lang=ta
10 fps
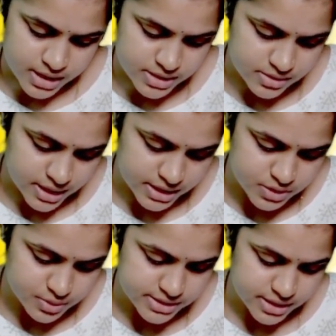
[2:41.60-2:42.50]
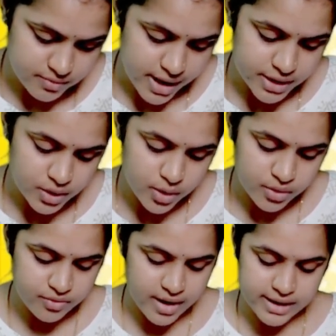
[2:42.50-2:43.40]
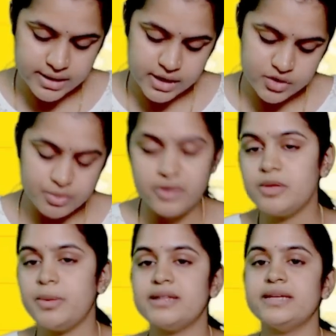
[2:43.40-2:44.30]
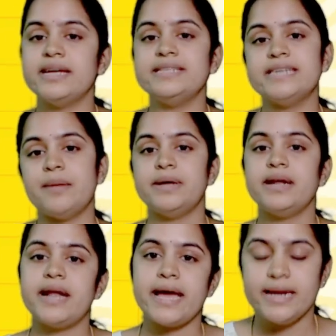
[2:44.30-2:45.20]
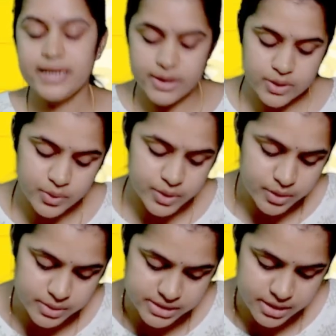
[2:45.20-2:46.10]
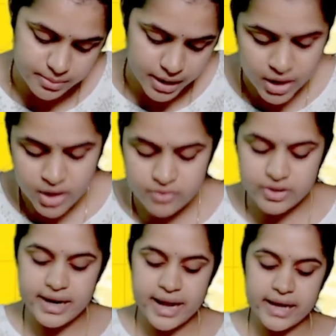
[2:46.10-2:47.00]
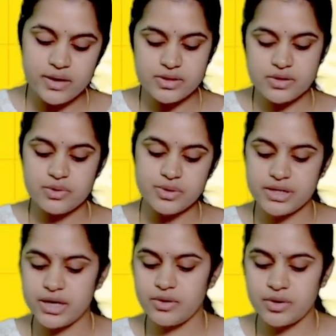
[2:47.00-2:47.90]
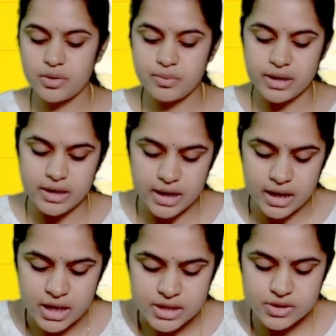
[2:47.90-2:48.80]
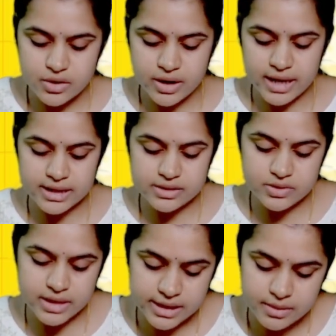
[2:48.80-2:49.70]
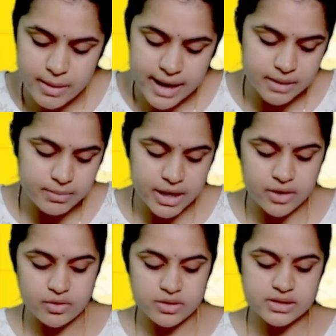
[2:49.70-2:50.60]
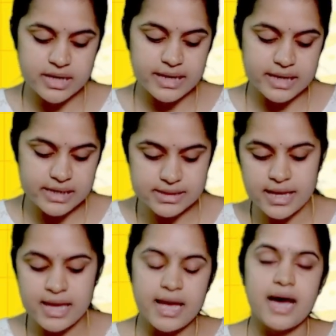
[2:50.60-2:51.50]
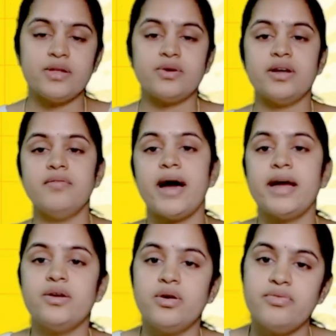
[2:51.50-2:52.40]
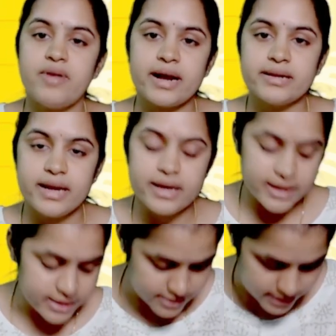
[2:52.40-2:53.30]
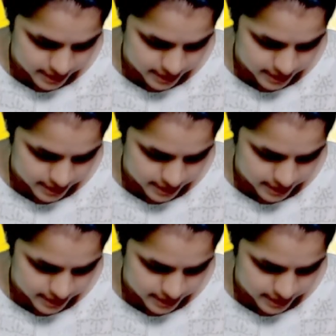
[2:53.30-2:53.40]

ஸோ நெக்ஸ்ட் கொஸ்டின் வேன் ஹோப் ஃபேக்டர் அதுவுமே வந்து பார்த்தீங்கன்னா சாப்டர் நயனில் இருக்கக்கூடிய கொஸ்டின்ப்பா ஃபார் டைல்யூட் சொல்யூஷன் எடுத்துட்டோம் அப்படின்னா ஸ்ட்ராங் எலக்ட்ரோலைட் பேரியம் ஹைட்ராக்சைட் இஸ் அதோட வேன் ஹோப் ஃபேக்டர் என்னங்கிறது